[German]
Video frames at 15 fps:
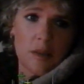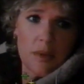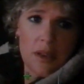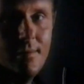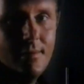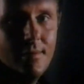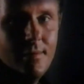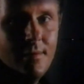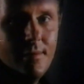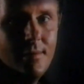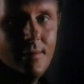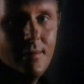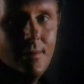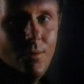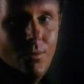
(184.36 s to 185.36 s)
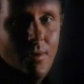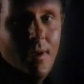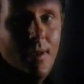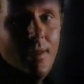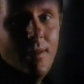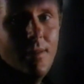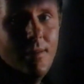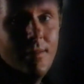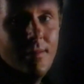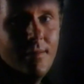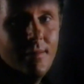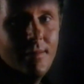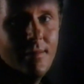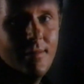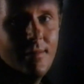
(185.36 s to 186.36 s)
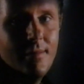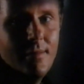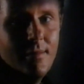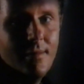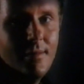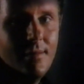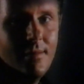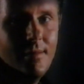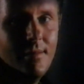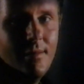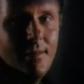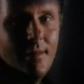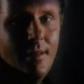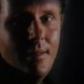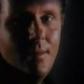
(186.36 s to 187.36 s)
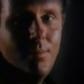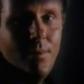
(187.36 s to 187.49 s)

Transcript: über Sie, was ich wissen muss. Okay. Dann